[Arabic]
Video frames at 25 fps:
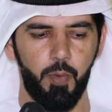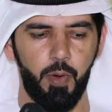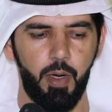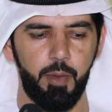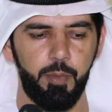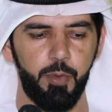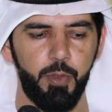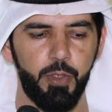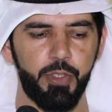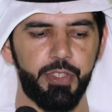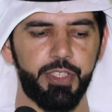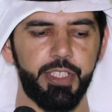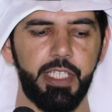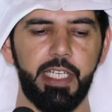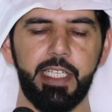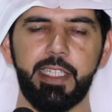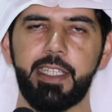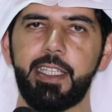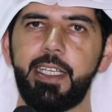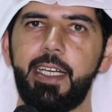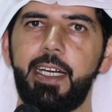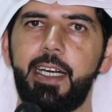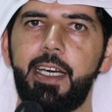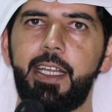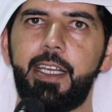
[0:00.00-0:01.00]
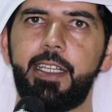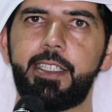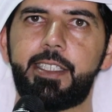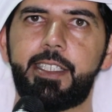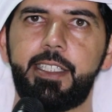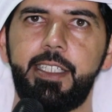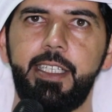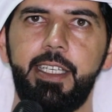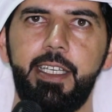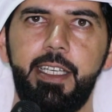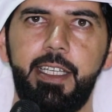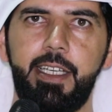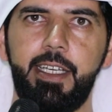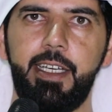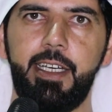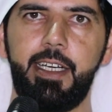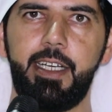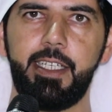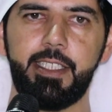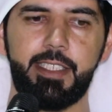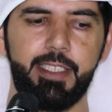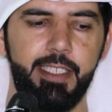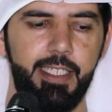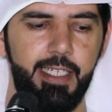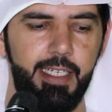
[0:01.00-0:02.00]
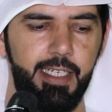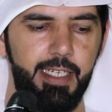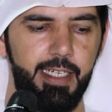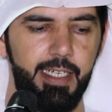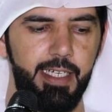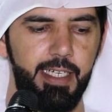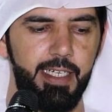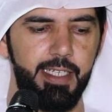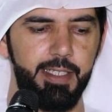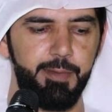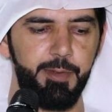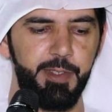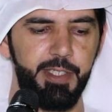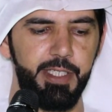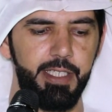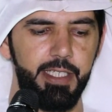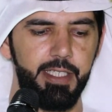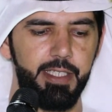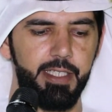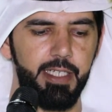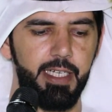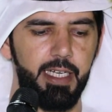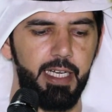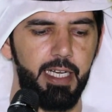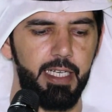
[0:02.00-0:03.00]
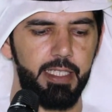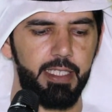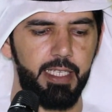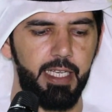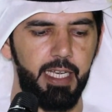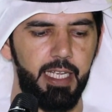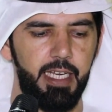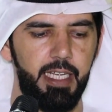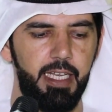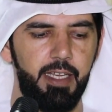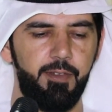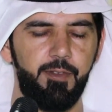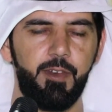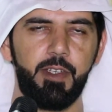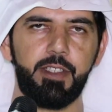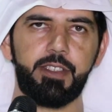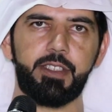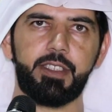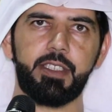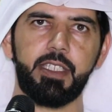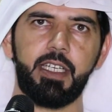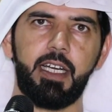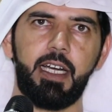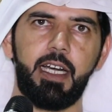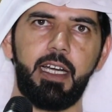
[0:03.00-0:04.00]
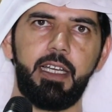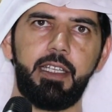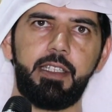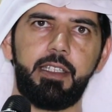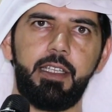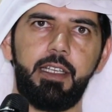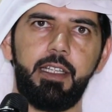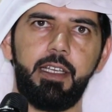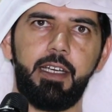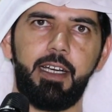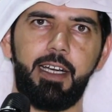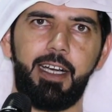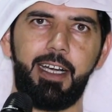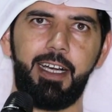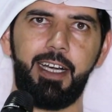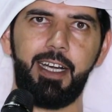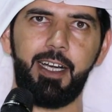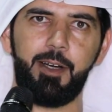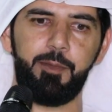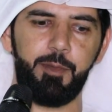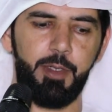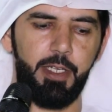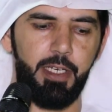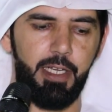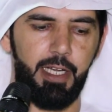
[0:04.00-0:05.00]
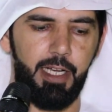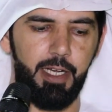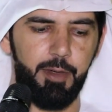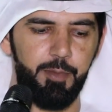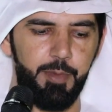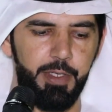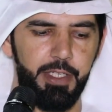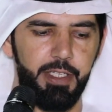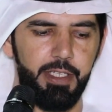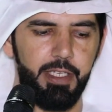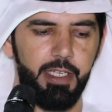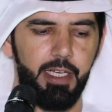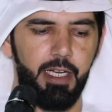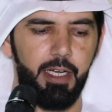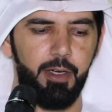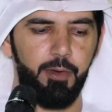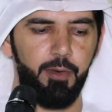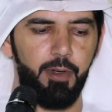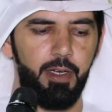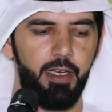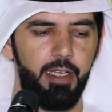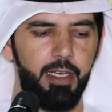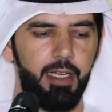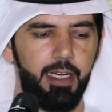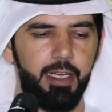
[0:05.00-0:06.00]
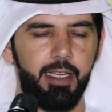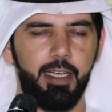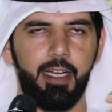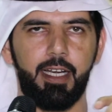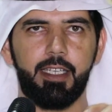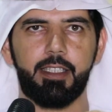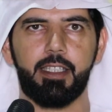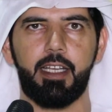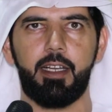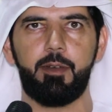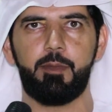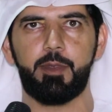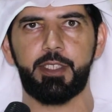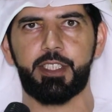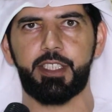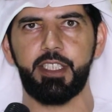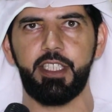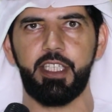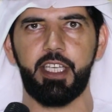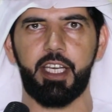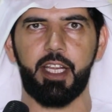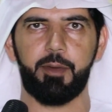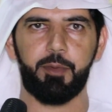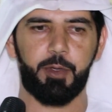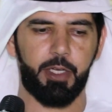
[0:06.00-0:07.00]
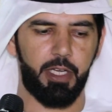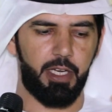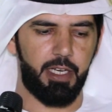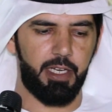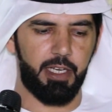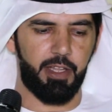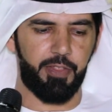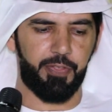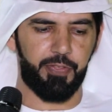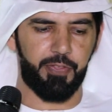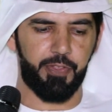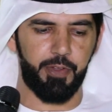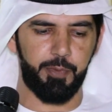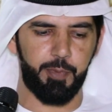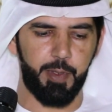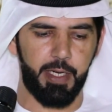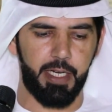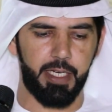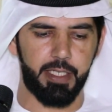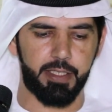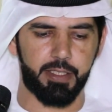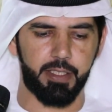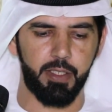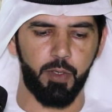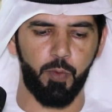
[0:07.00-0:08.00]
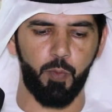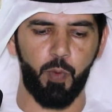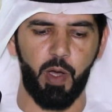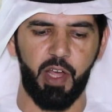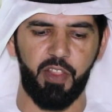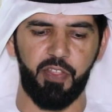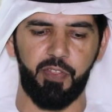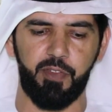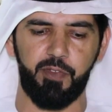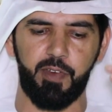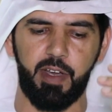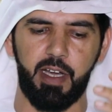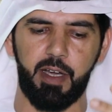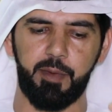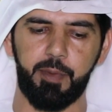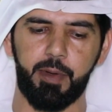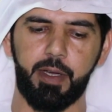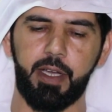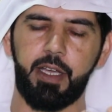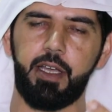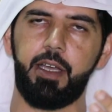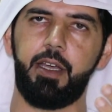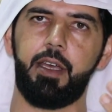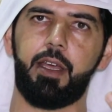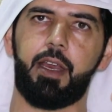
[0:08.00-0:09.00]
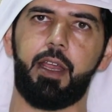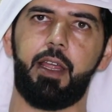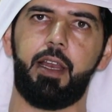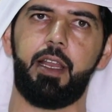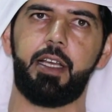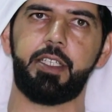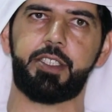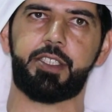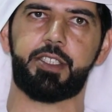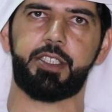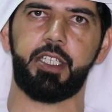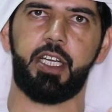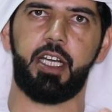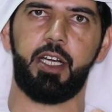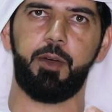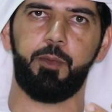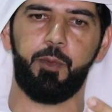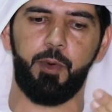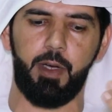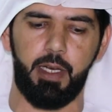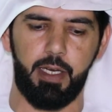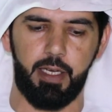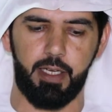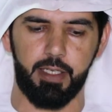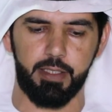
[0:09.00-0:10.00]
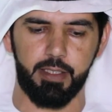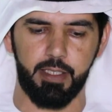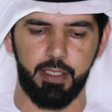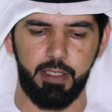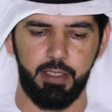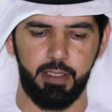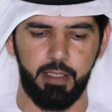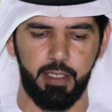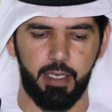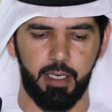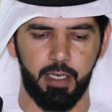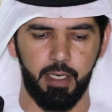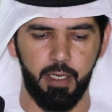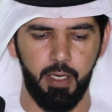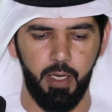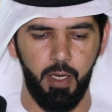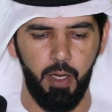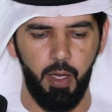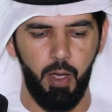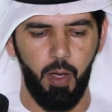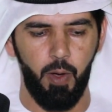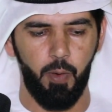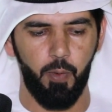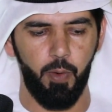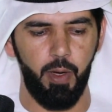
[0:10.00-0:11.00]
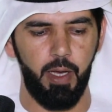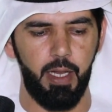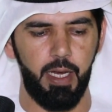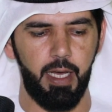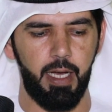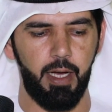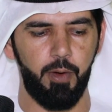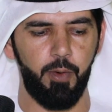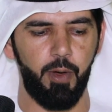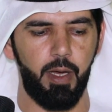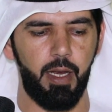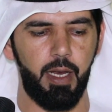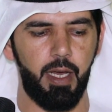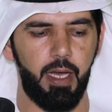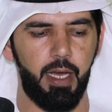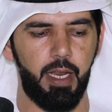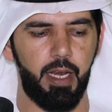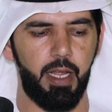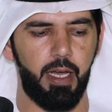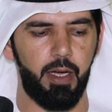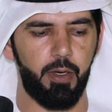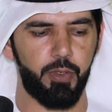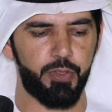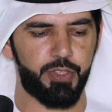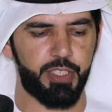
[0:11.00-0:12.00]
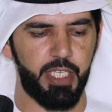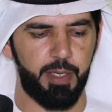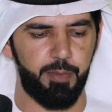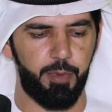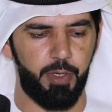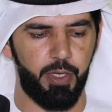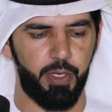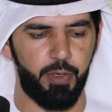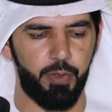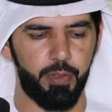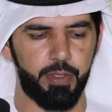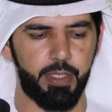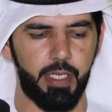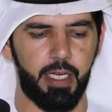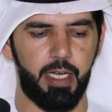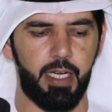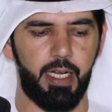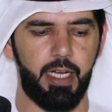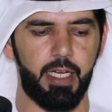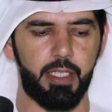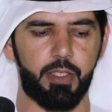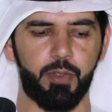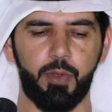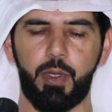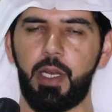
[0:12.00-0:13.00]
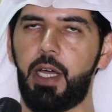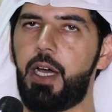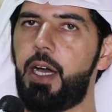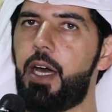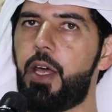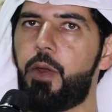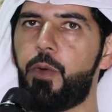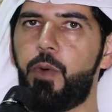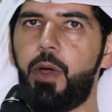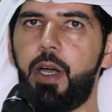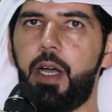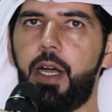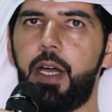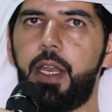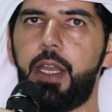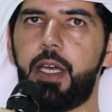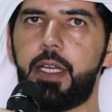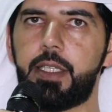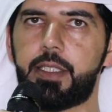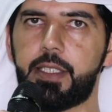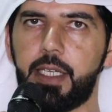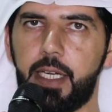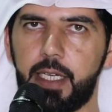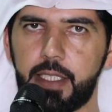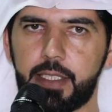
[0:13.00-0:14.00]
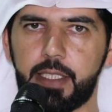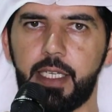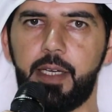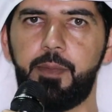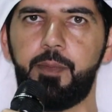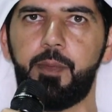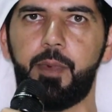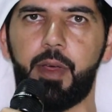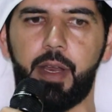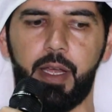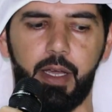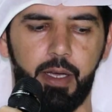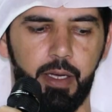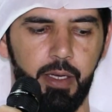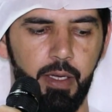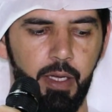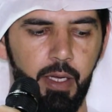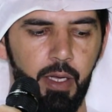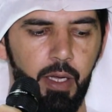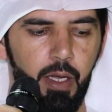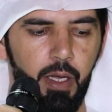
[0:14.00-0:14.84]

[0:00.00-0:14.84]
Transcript: وابو سلطان سنينه عساها مديدات خليفه زايد اليا حامل حميه واليا قاد المسيره بكل الثبات وظفه بخيره للشعب والعطيه وله ولانا وسمع وطاعات وله أرواحنا تحت أمره